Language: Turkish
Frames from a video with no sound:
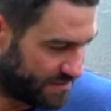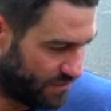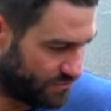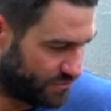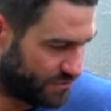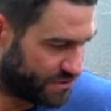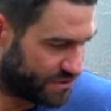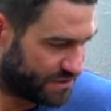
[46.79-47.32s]

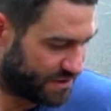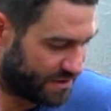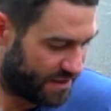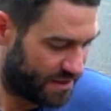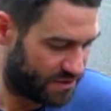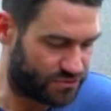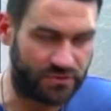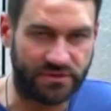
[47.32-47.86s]
Onun
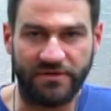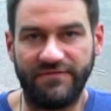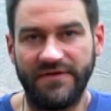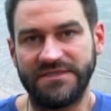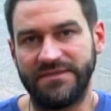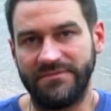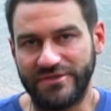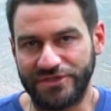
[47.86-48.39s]
dışında çok da
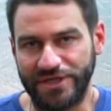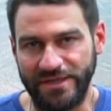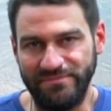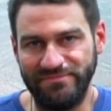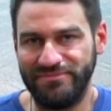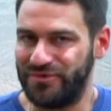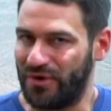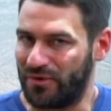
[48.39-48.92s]
fazla bir şeyim
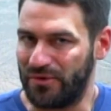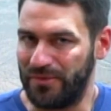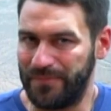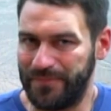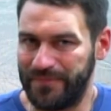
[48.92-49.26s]
yok.